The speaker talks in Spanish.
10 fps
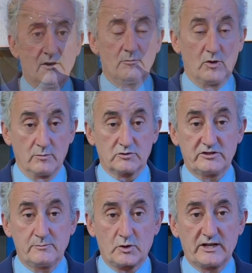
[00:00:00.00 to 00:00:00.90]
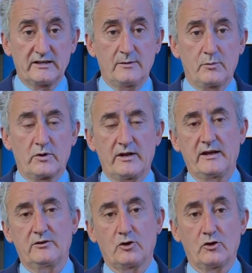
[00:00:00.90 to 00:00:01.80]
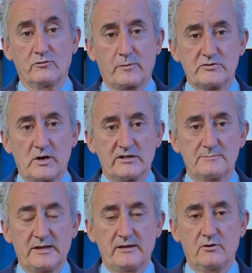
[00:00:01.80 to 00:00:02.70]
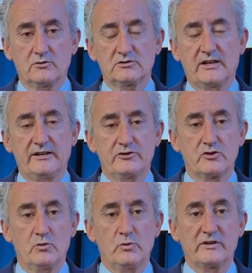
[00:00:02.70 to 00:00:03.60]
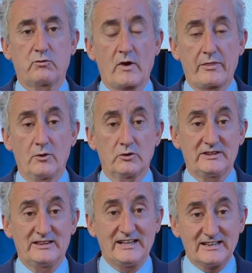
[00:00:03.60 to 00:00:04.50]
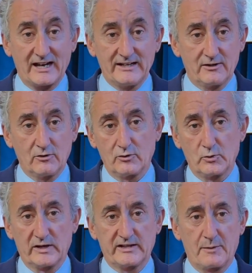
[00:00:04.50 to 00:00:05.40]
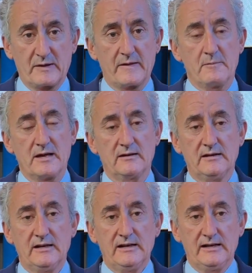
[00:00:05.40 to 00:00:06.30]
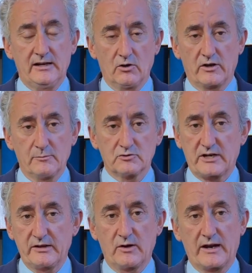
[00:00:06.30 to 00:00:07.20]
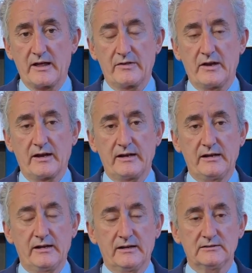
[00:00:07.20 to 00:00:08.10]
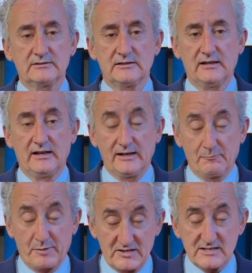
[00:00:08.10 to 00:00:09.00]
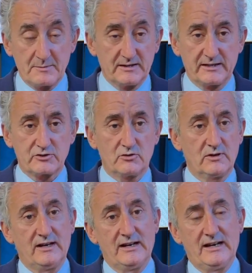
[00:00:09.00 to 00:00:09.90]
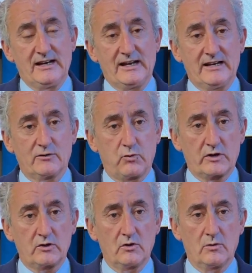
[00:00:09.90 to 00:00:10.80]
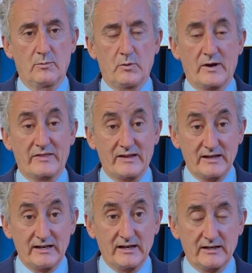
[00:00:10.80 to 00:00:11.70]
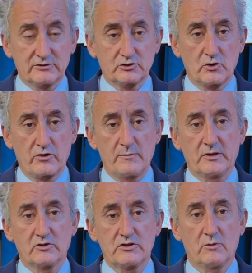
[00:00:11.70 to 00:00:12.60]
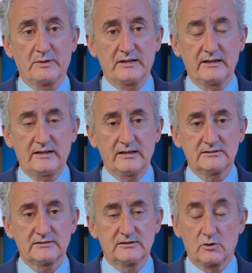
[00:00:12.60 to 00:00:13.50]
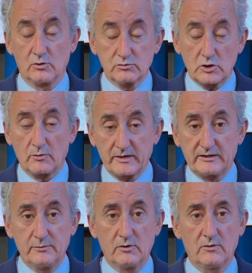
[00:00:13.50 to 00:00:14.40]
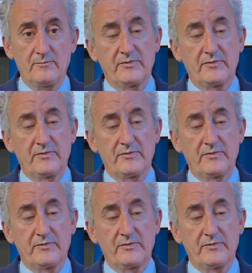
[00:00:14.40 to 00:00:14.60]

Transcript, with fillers: Bueno, pues es importante porque todos los profesionales médicos han hecho un esfuerzo titánico durante la pandemia. Y lo que hemos querido agradecer aquí es precisamente eso, el esfuerzo por adquirir esos conocimientos y competencias con un solo objetivo